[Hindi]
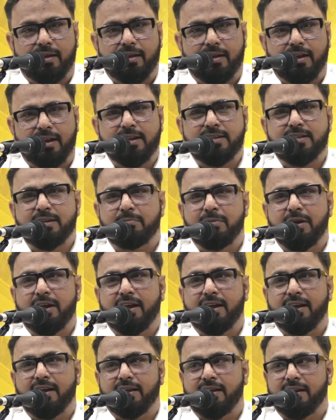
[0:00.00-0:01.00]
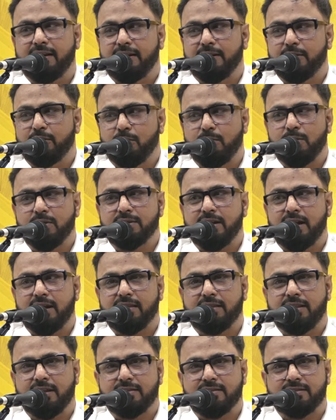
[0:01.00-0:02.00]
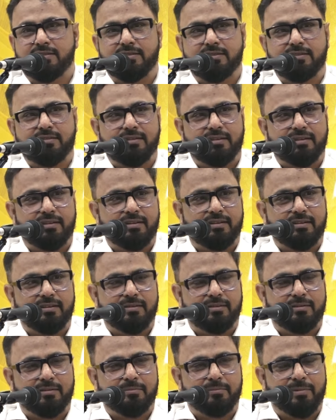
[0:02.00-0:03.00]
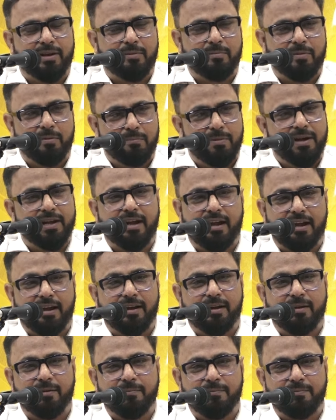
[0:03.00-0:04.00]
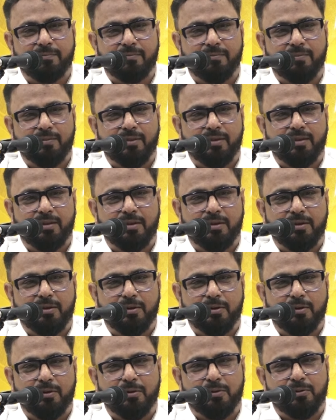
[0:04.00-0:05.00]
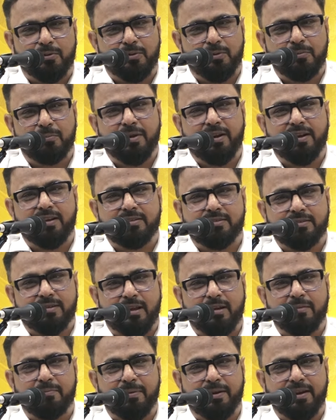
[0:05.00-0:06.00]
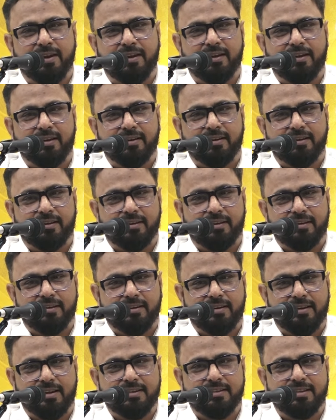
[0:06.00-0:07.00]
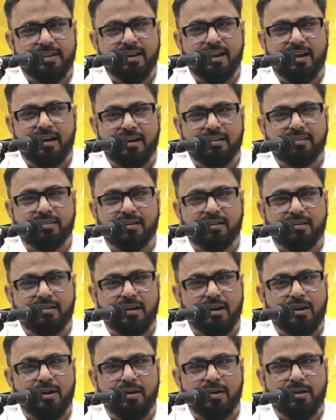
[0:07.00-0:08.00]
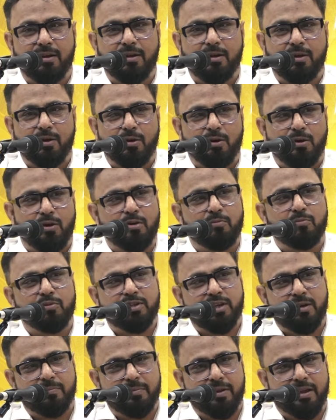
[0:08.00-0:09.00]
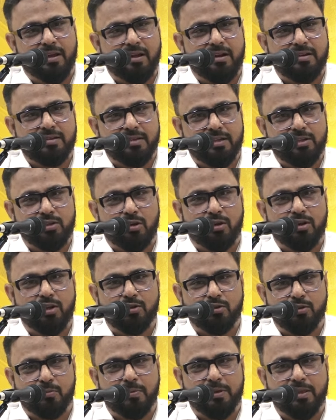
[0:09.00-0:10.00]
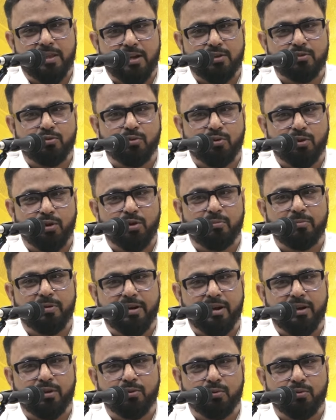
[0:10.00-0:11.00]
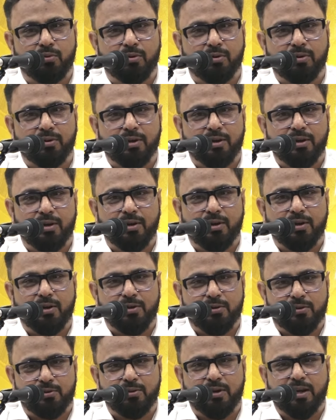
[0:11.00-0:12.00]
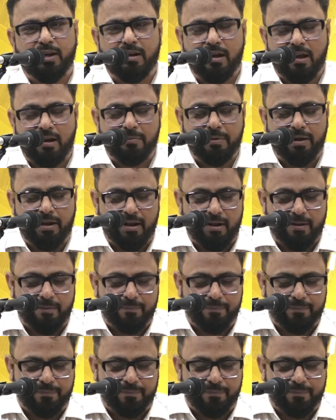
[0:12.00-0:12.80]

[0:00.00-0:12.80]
लेकिन जब मैं आ, 2010 मैं बम्बई आया तो मेरे सर पे किसी ने हाथ रखा और मुझे अपने घर से 1400-1500 किलोमीटर दूर जो एक घर मिला